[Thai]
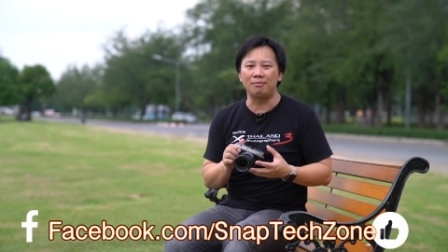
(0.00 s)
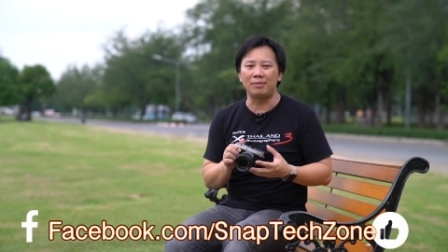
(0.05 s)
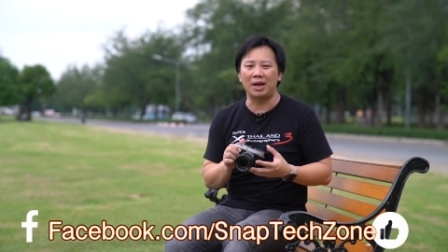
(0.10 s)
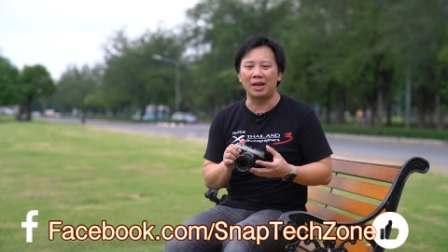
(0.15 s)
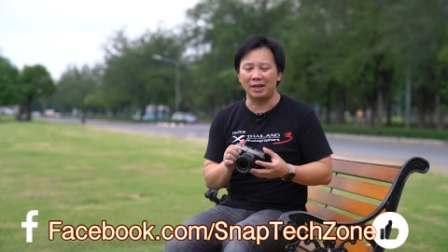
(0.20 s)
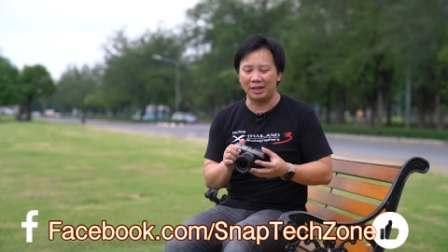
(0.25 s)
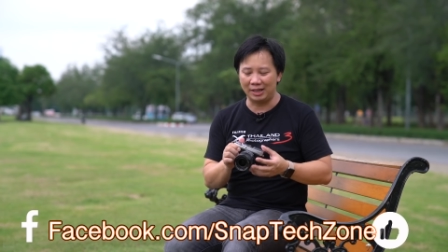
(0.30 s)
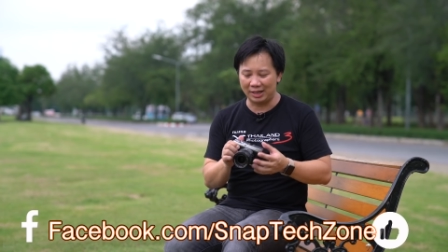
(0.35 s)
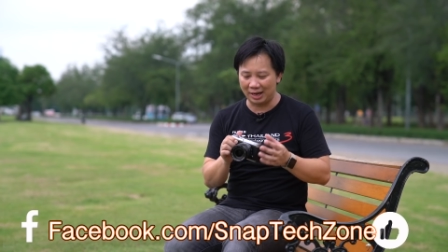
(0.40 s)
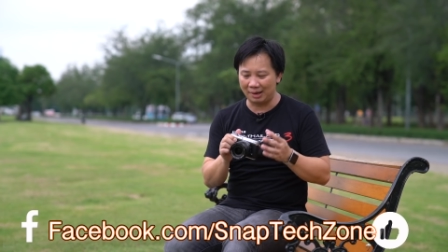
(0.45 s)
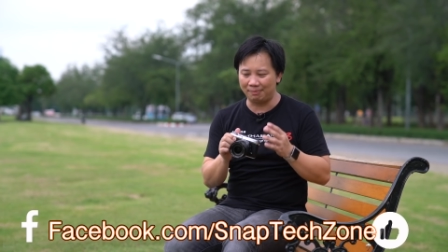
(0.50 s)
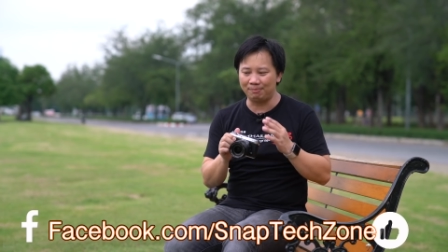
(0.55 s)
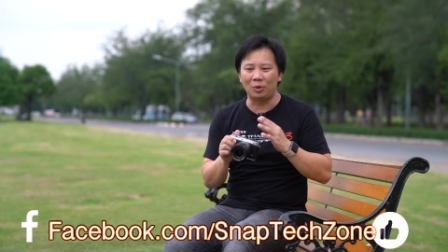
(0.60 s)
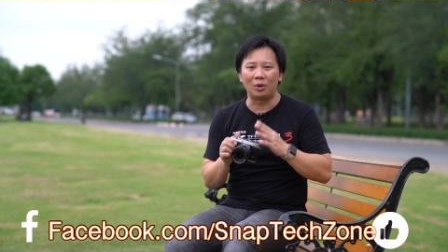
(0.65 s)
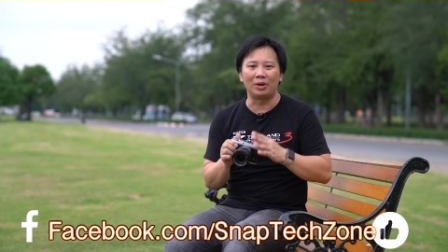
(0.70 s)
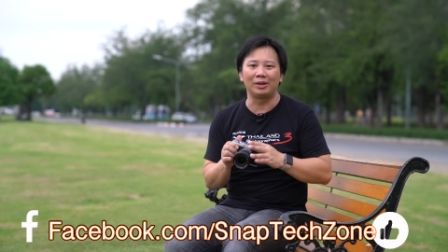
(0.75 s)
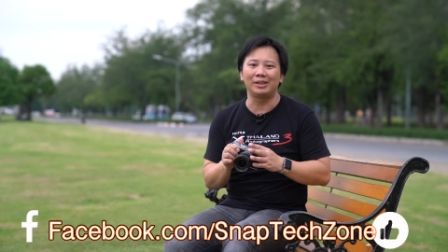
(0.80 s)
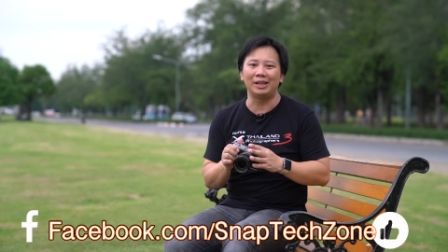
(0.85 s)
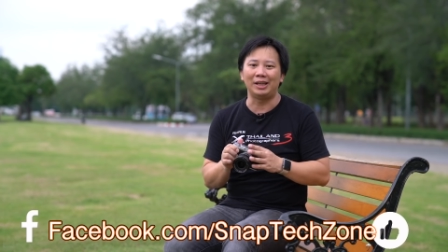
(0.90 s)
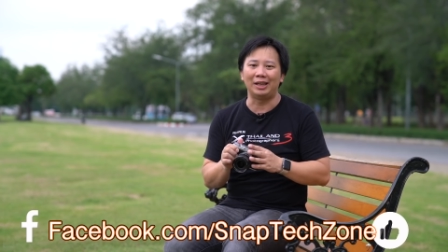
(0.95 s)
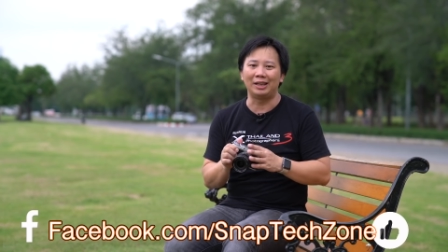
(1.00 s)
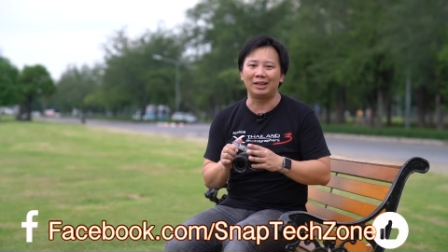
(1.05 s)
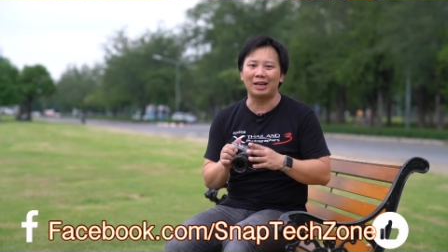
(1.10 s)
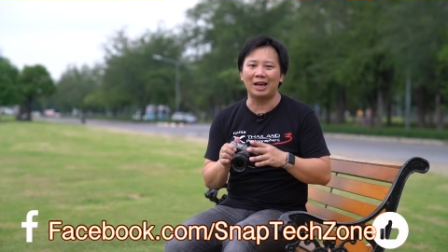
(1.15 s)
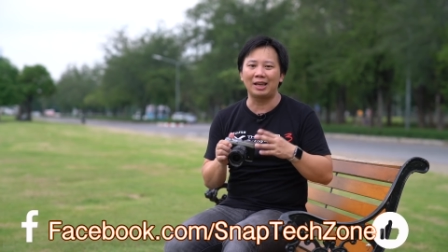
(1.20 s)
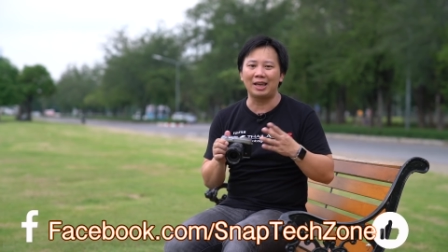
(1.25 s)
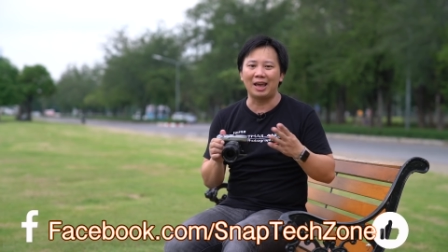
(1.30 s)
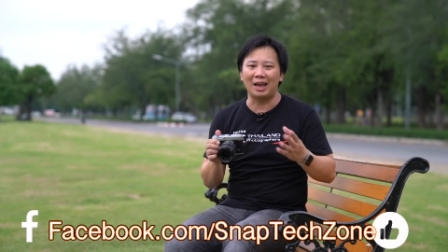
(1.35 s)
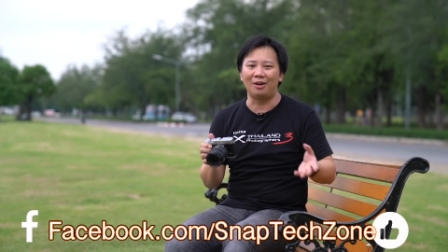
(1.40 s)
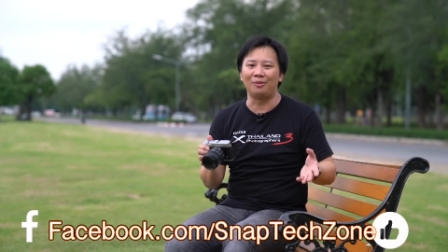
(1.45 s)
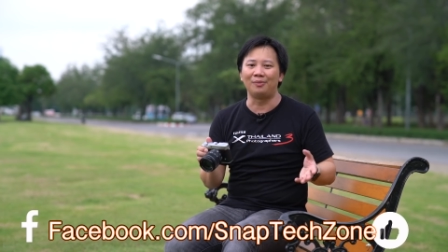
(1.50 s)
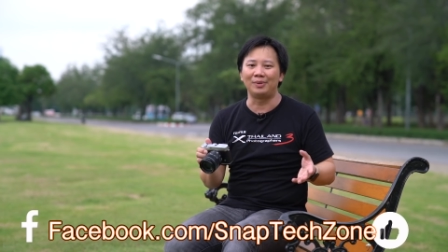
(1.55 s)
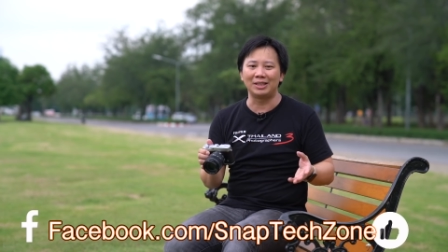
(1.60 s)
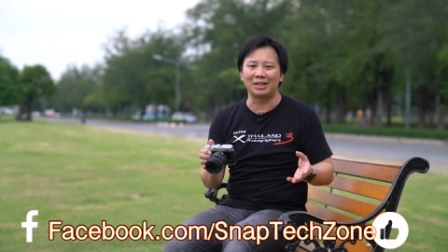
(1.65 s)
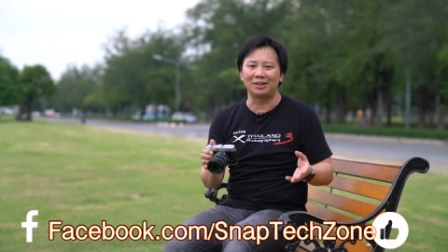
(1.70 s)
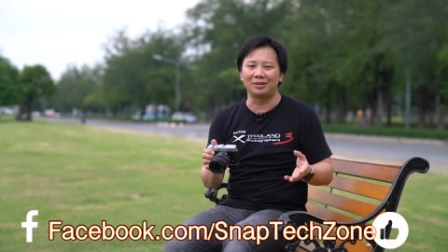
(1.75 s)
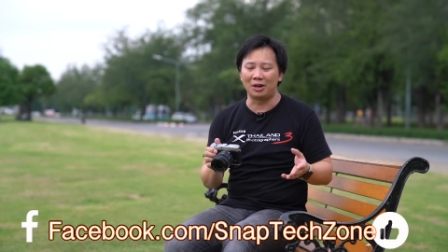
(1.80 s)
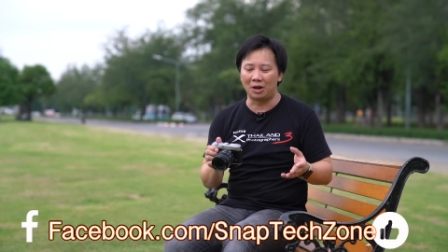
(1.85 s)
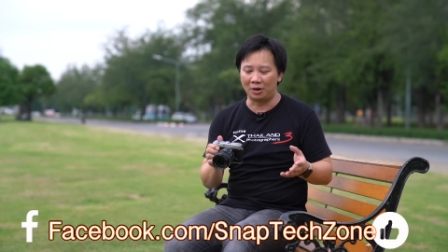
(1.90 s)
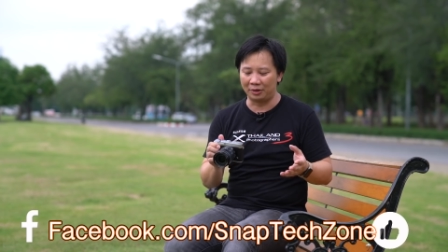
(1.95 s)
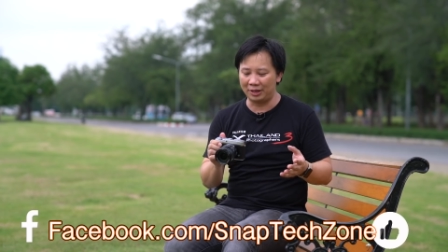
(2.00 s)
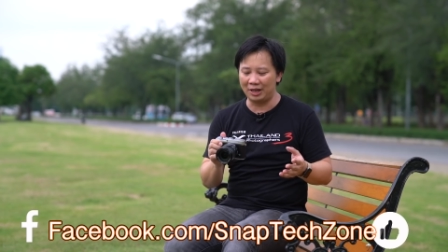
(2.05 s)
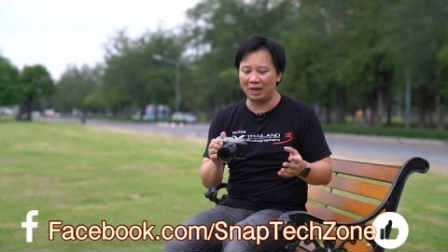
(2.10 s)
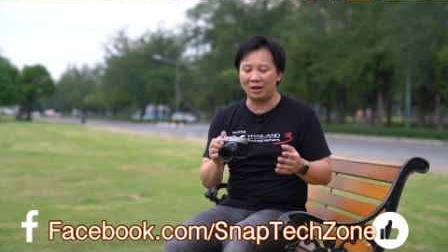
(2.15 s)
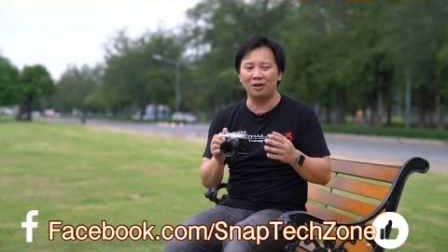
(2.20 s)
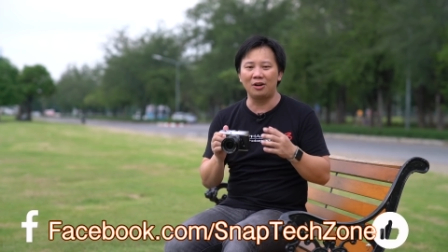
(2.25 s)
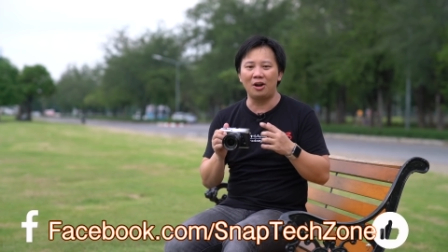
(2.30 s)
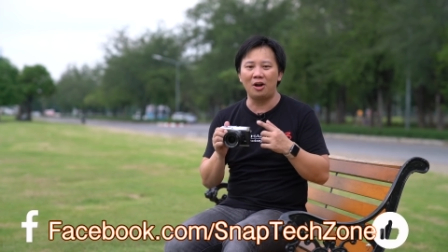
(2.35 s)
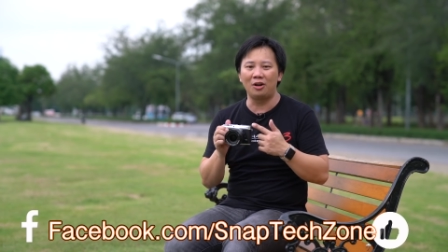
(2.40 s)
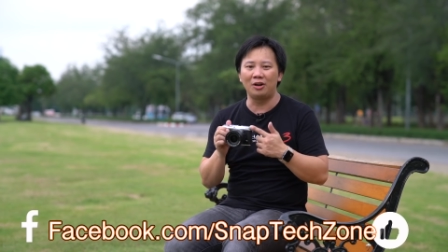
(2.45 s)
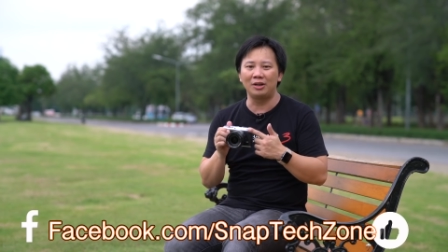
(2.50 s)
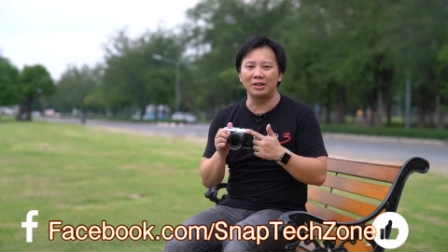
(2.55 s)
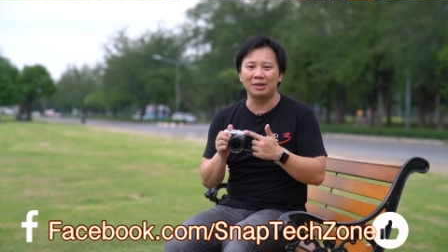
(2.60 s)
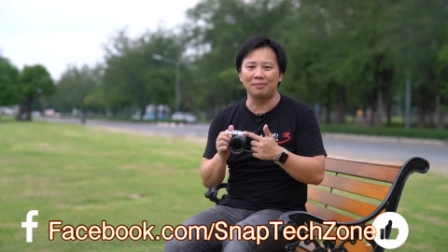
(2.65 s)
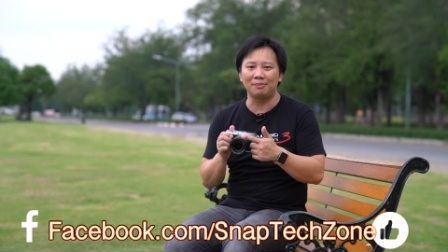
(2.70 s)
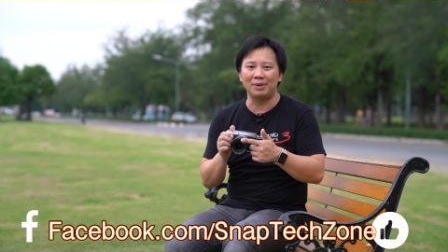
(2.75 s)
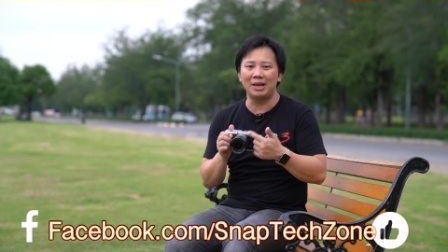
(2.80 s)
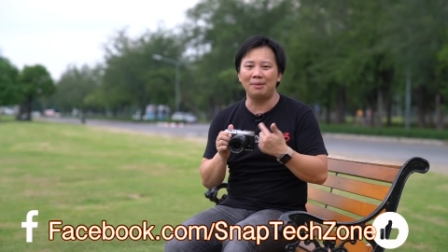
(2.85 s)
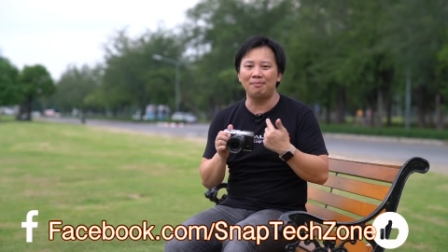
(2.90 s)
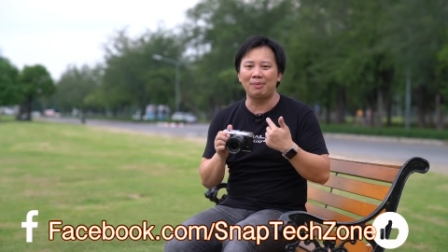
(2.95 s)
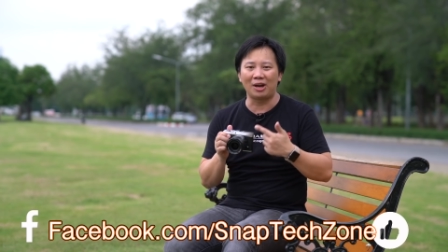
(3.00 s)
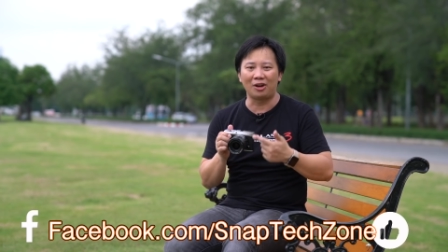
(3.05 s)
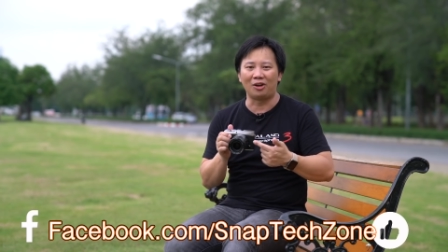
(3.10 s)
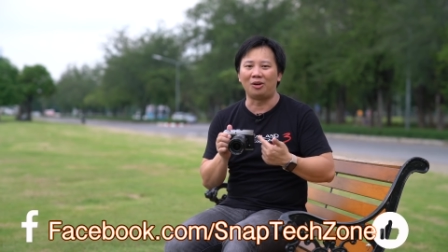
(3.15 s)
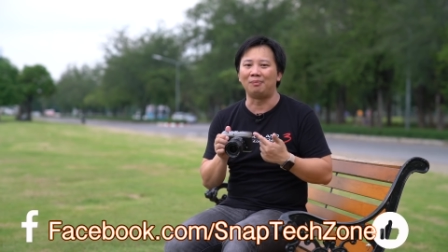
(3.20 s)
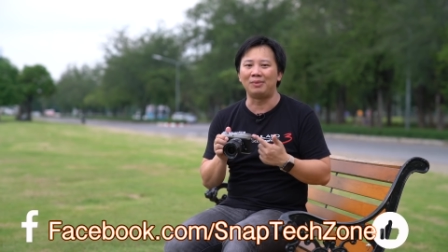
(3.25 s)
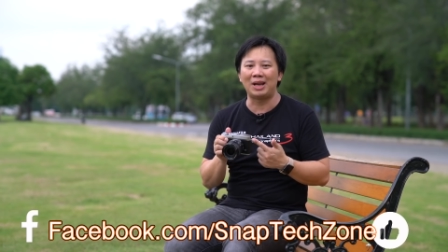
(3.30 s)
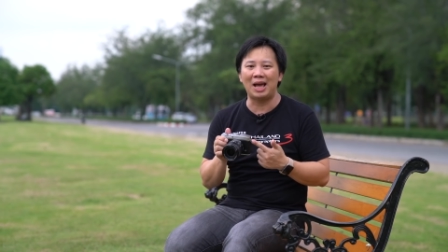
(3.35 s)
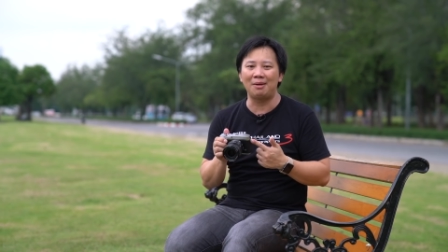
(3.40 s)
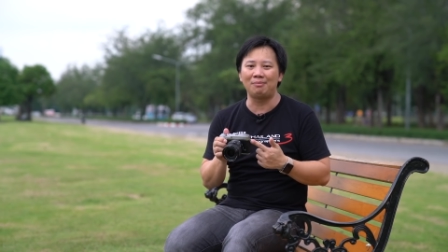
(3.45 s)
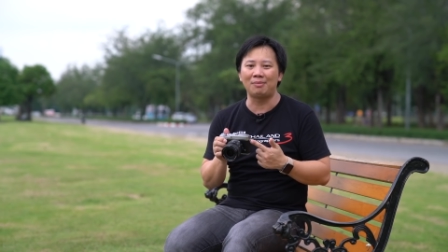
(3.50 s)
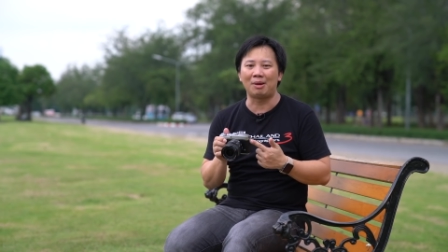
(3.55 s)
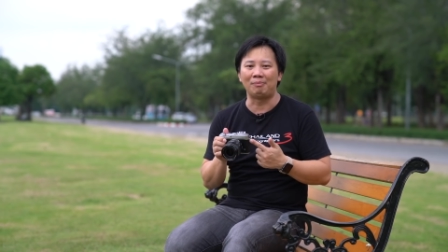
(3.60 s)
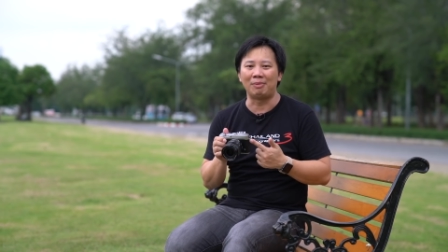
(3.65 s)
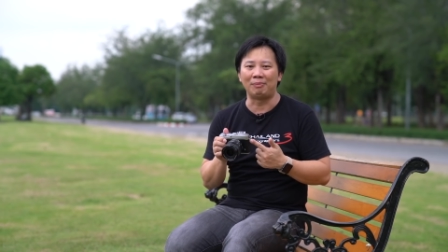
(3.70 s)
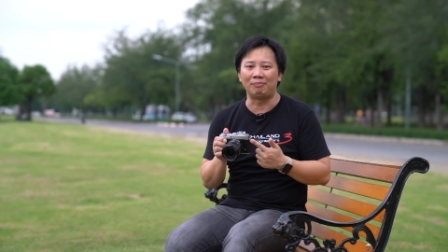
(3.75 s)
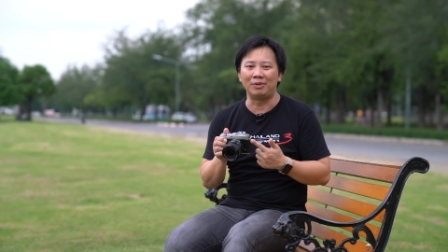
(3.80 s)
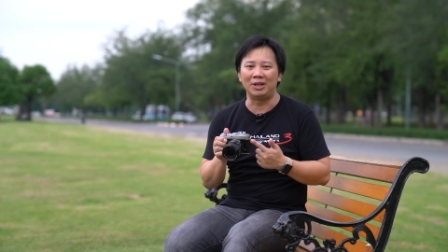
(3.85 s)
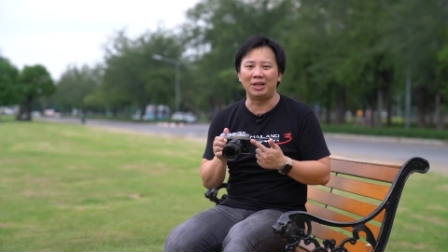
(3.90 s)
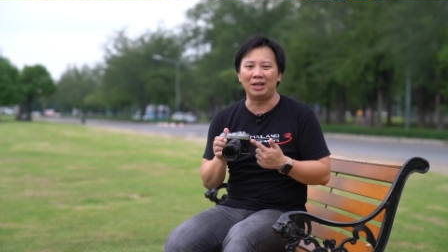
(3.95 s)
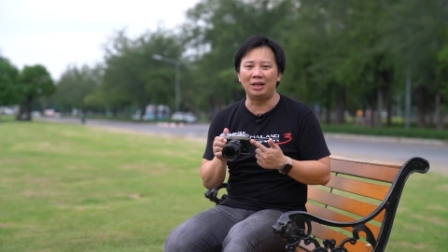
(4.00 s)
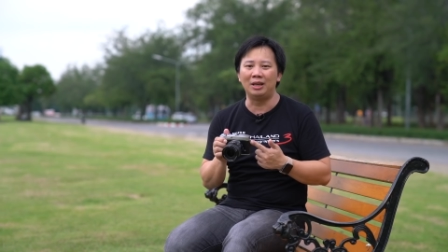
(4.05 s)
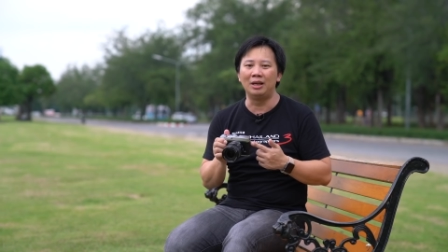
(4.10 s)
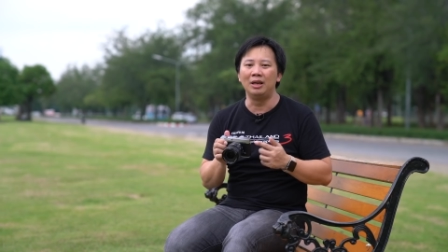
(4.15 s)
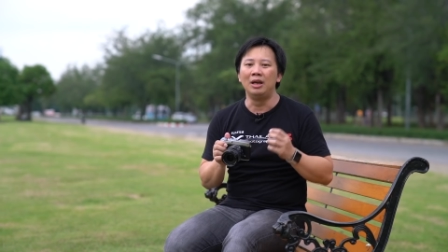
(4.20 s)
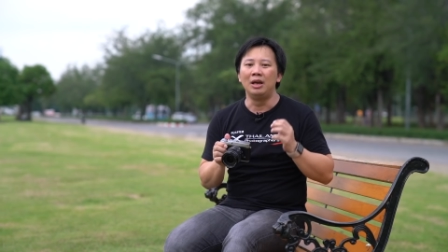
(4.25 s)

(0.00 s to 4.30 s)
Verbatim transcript: มาเนี่ยนะฮะปกติถ้าแกะออกมาจากกล่องเนี่ยกล้องก็จะไม่ได้ประกอบร่างแบบแบบนี้